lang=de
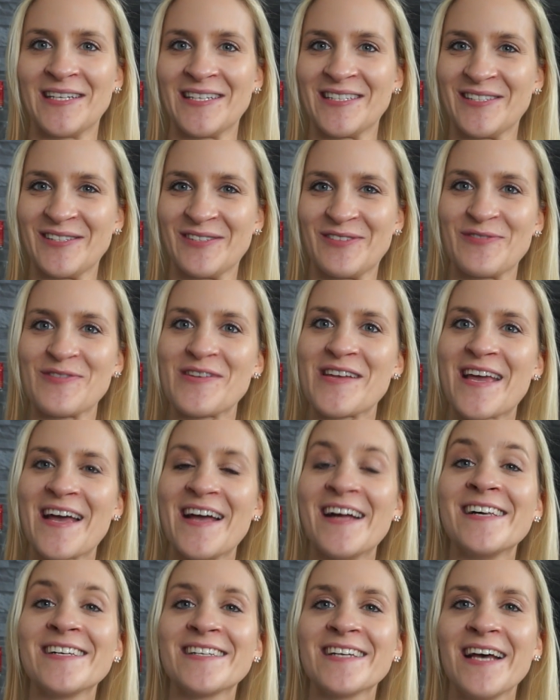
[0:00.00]
das ist viel
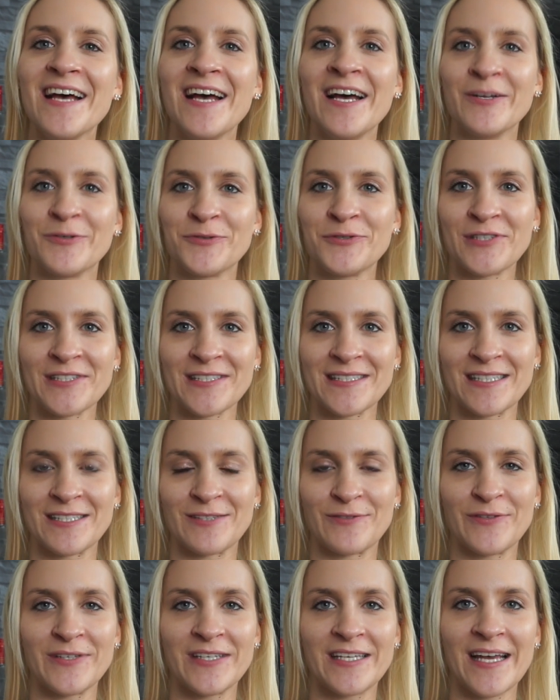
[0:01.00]
Geld. Natürlich ist
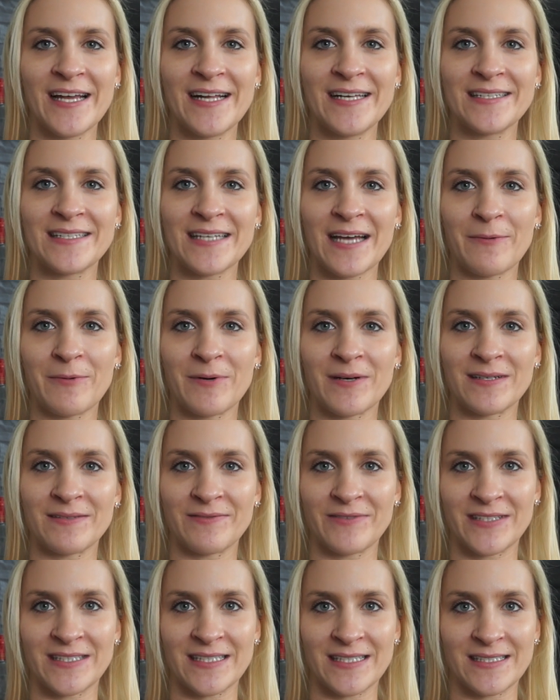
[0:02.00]
das viel Geld, aber
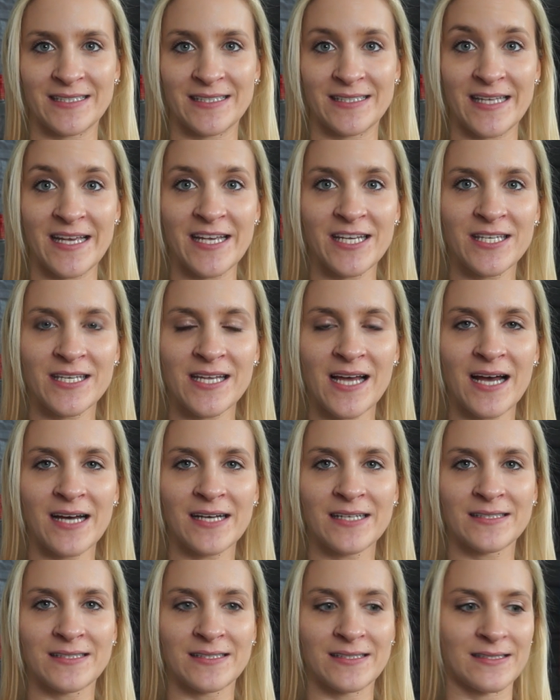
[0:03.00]
wie gesagt, es ist echt
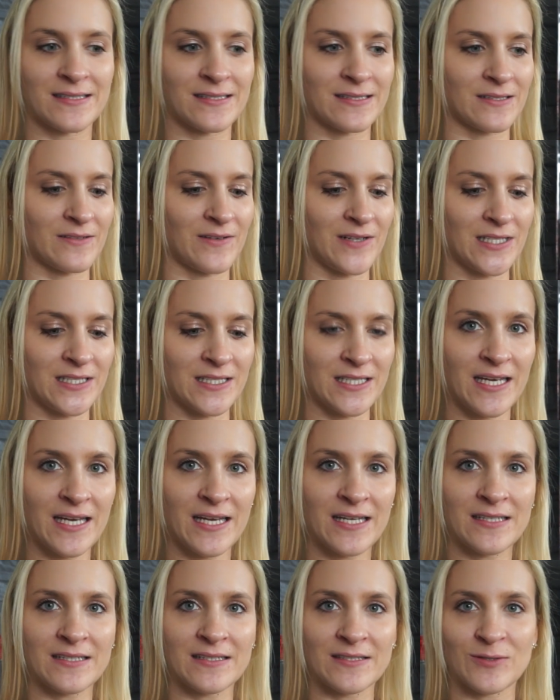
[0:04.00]
Haar, es ist äh,
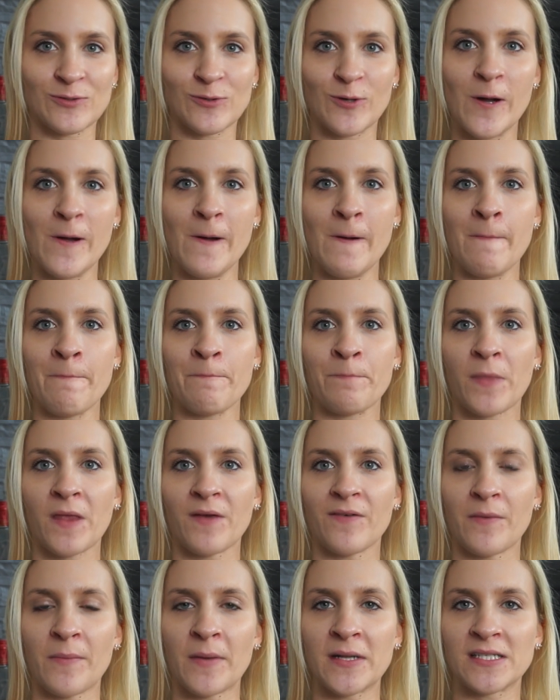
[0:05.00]
Qualität. Also
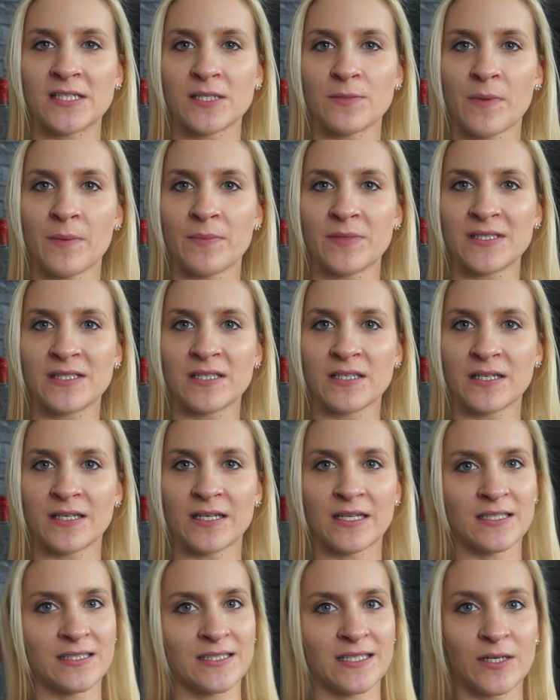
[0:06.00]
wenn man sich mal ein bisschen
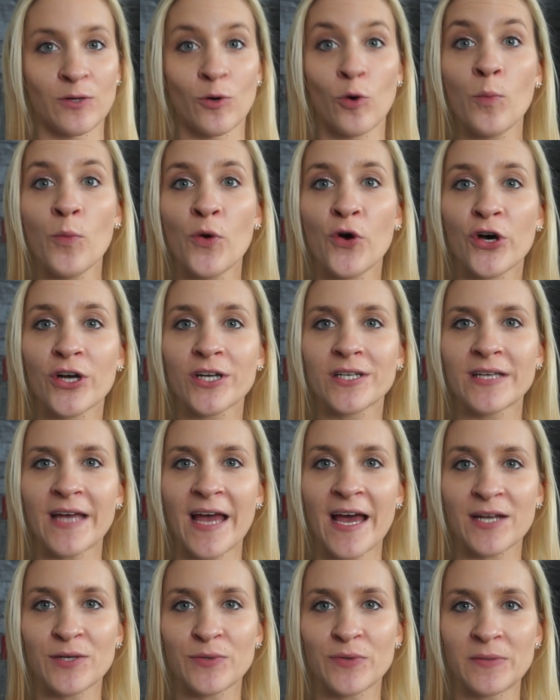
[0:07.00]
in der Szene umhört,
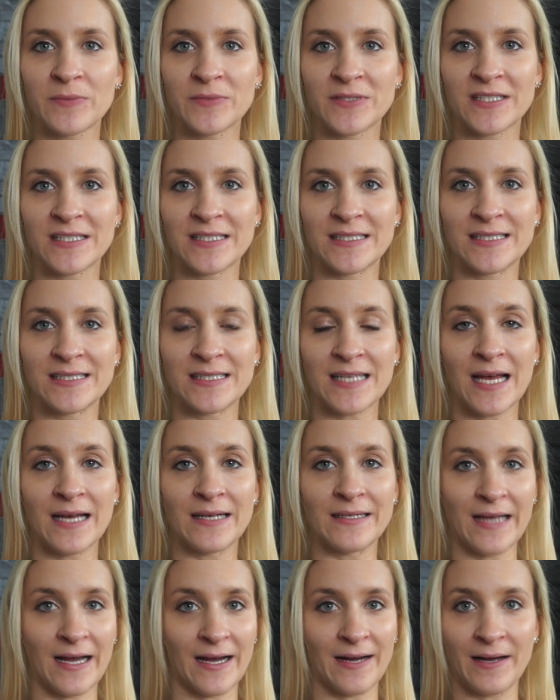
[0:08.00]
Hairtrims ist
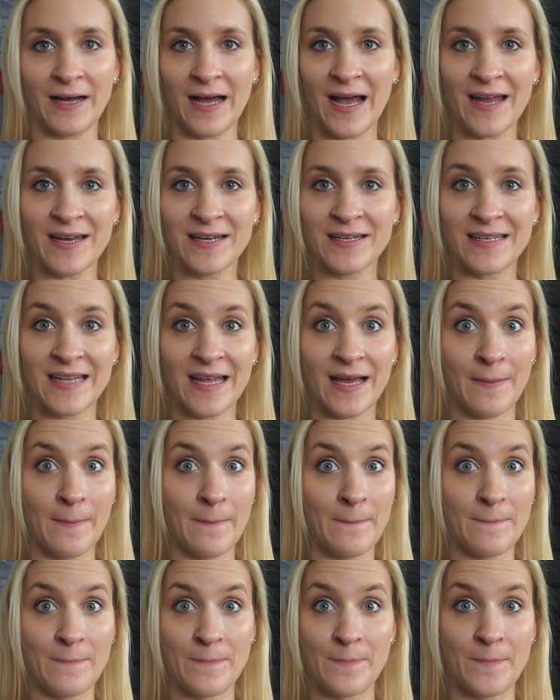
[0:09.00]
ja eine der
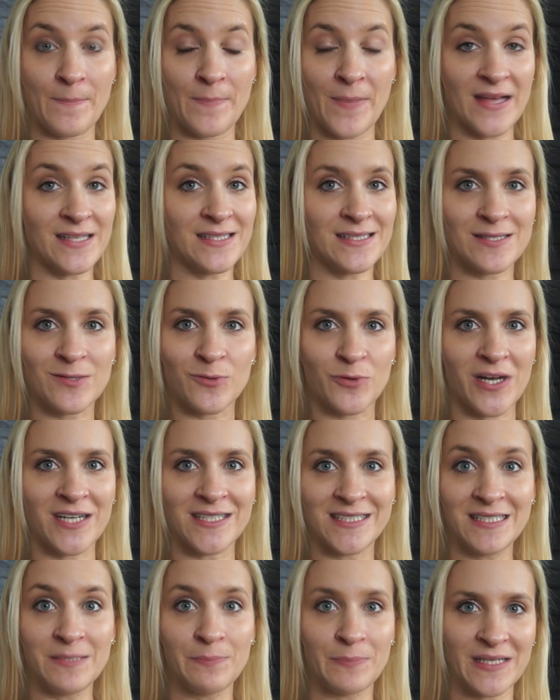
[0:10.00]
besten oder
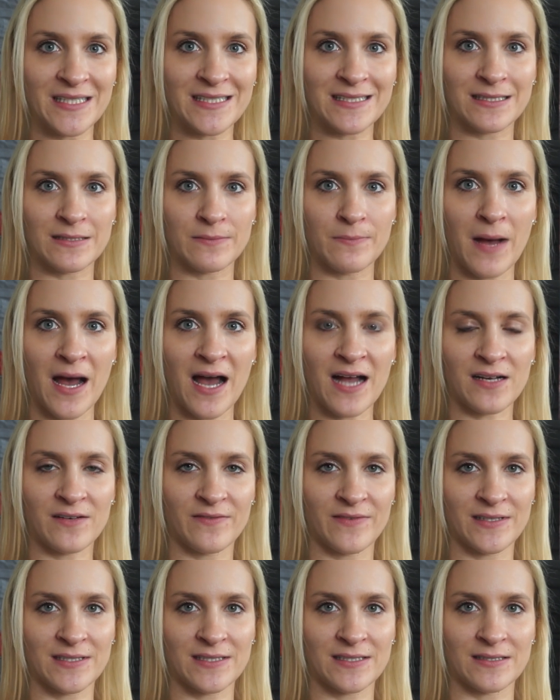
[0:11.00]
die beste Marke,
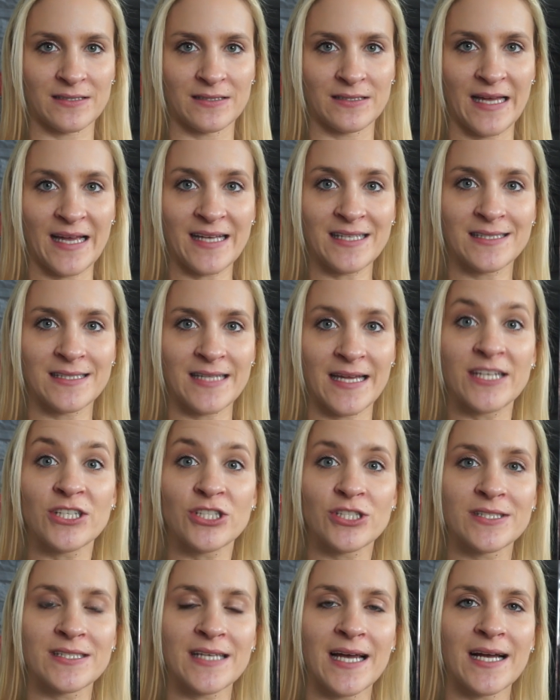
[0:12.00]
was äh,
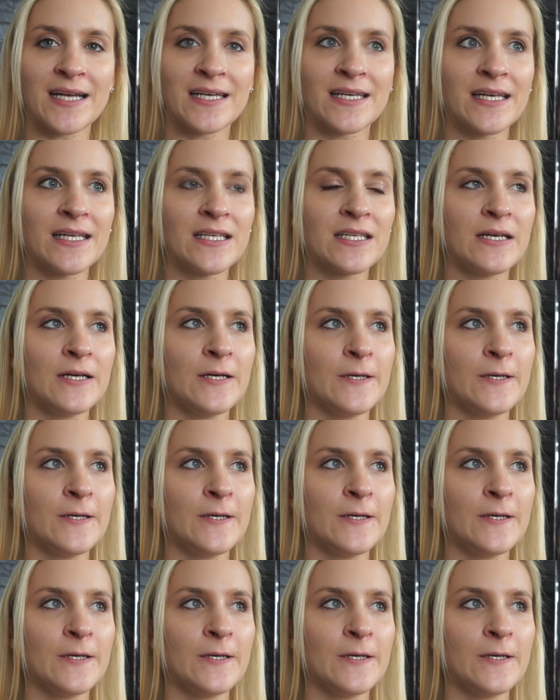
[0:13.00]
Extensions angeht.